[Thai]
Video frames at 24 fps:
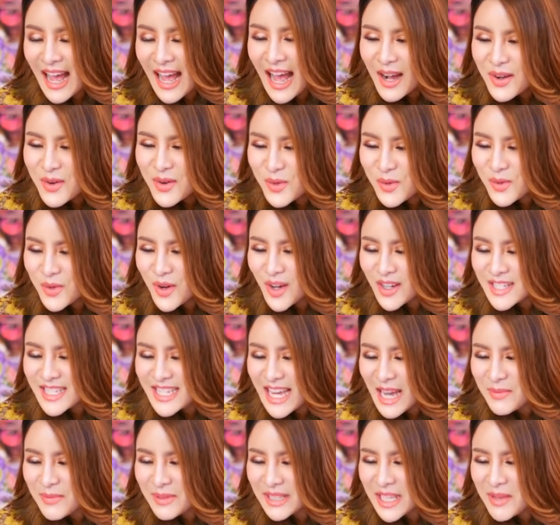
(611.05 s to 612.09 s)
อ่ะครูรุ้งขอ
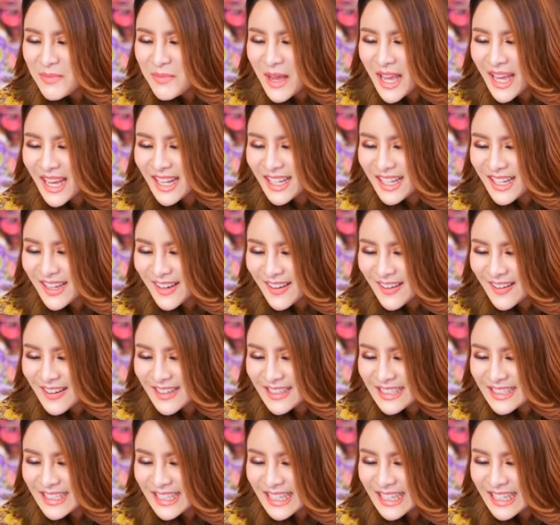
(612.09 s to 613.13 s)
แชร์ไปที่เพจก่อ
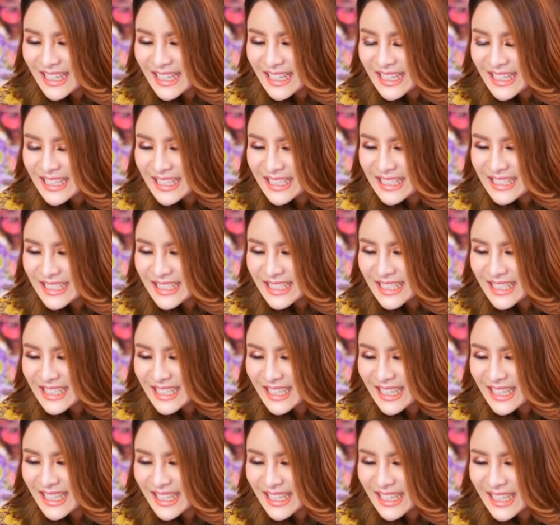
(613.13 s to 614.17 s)
นนะคะโอ
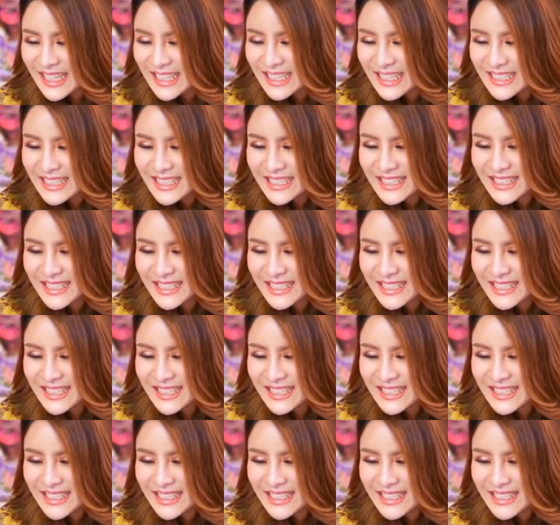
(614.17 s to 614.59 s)
เคค่ะ